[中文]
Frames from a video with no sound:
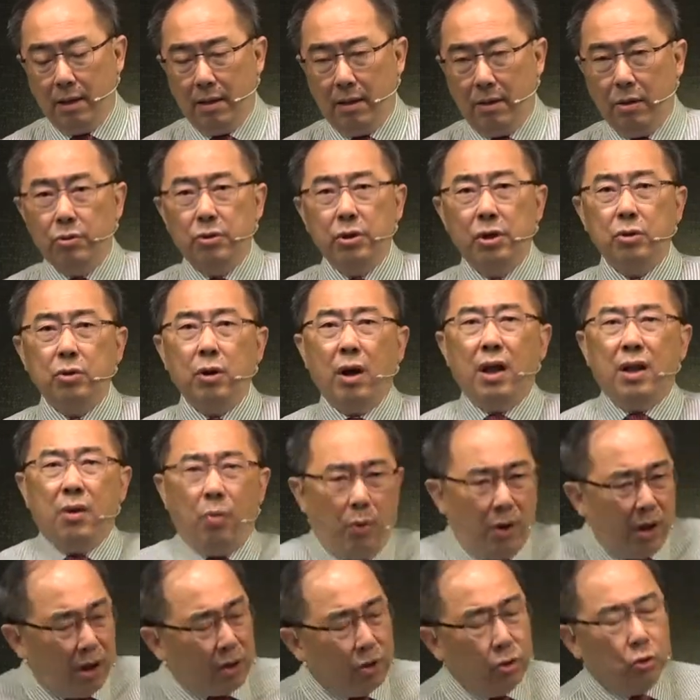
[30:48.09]
有的人说：“哎呀，
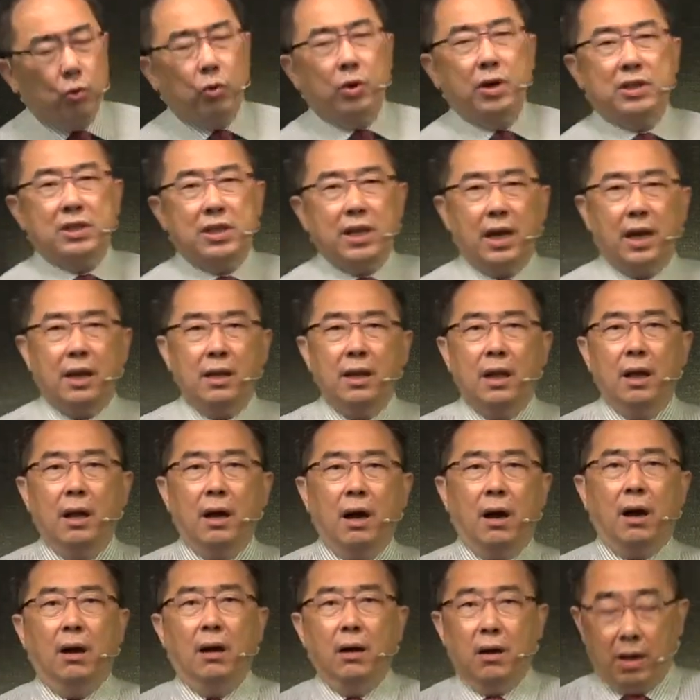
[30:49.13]
我要很多的钱
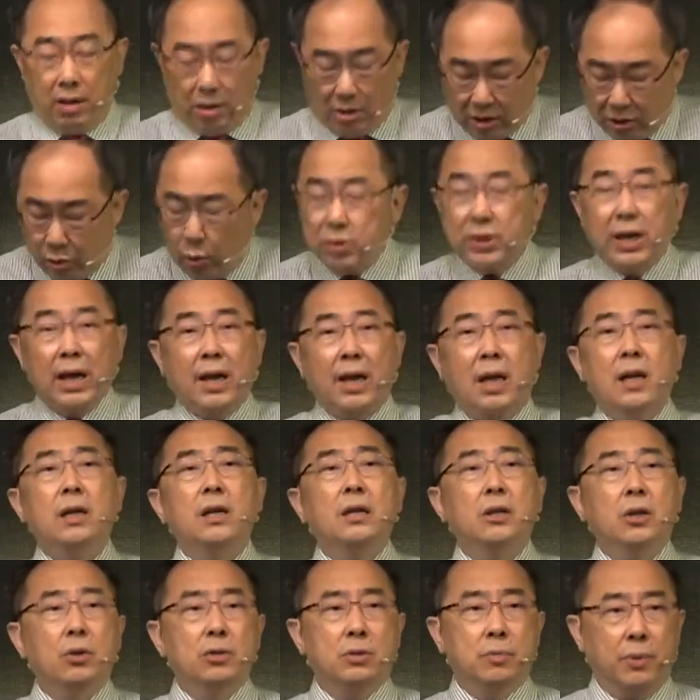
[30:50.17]
啊！很多钱给你，
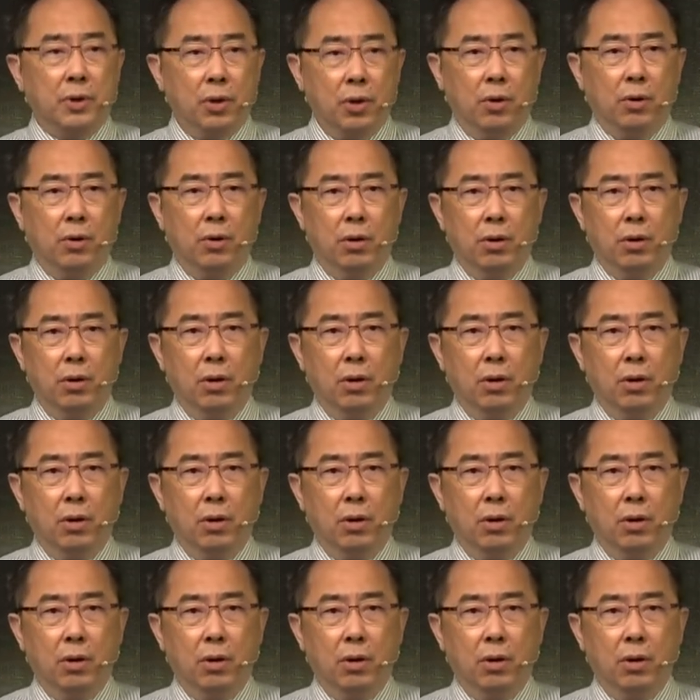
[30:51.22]
你有什么用？